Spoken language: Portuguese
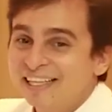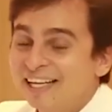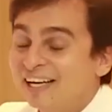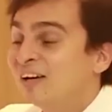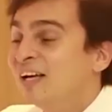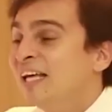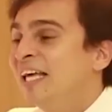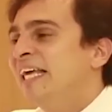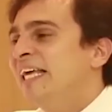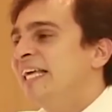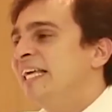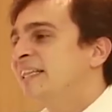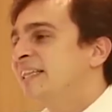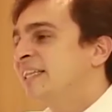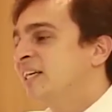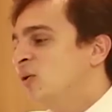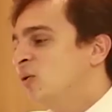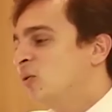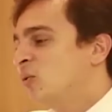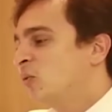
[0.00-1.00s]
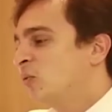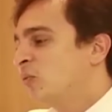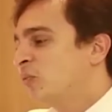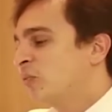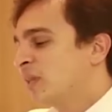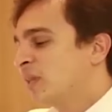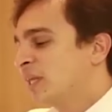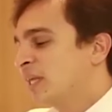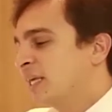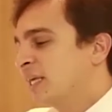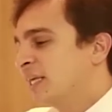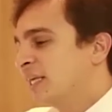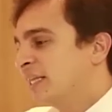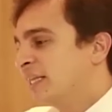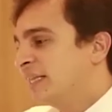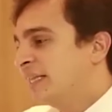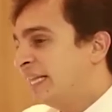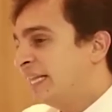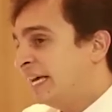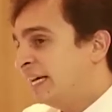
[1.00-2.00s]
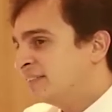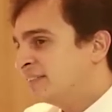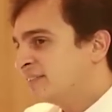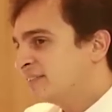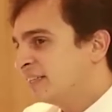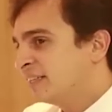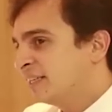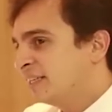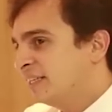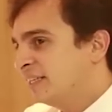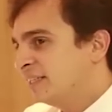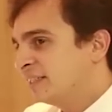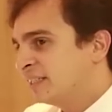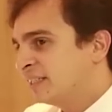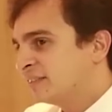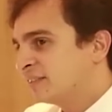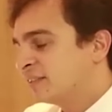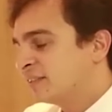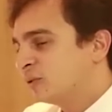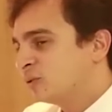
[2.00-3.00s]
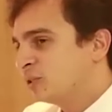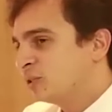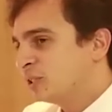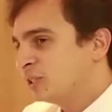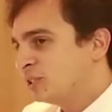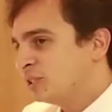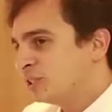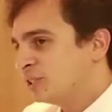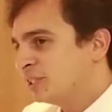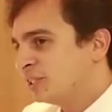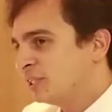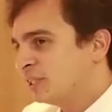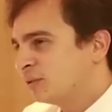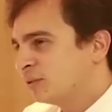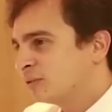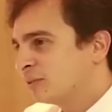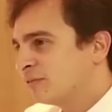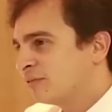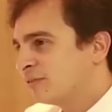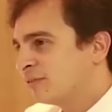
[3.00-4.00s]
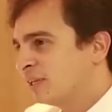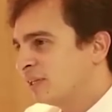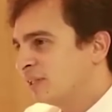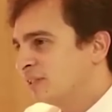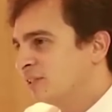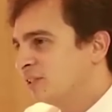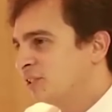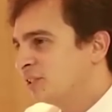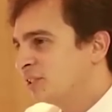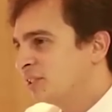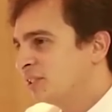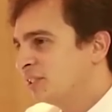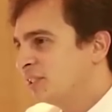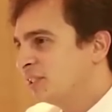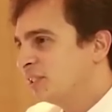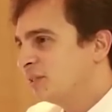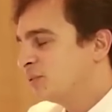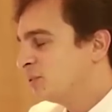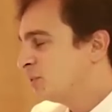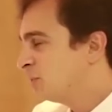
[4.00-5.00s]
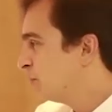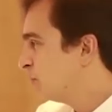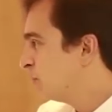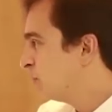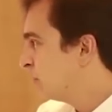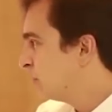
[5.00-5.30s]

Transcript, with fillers: não, então nessa intenção de, de eu estava falando de, de